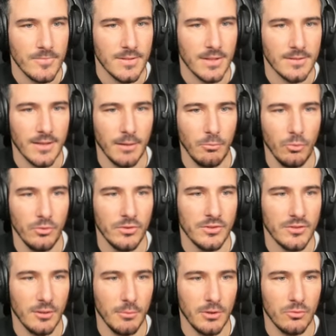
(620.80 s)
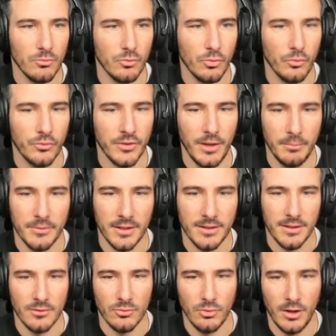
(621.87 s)
Ça sera bon si jamais tu me trouves ça. Peut-être
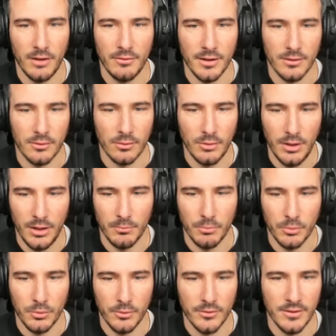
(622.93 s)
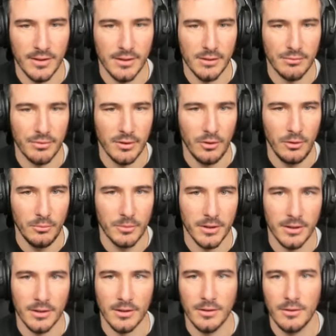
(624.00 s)
les joueurs avec euh, voilà, un potentiel différent,
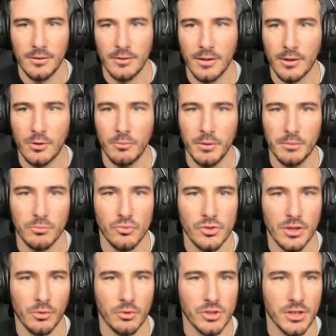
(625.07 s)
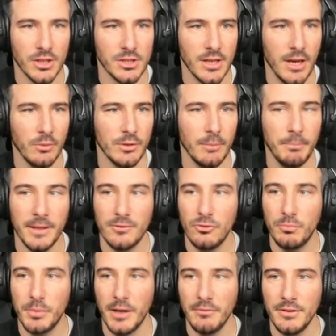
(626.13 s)
mais on a combien de budget recherche Ah, on n'a pas de
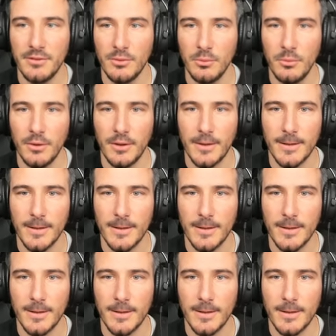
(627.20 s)
supervision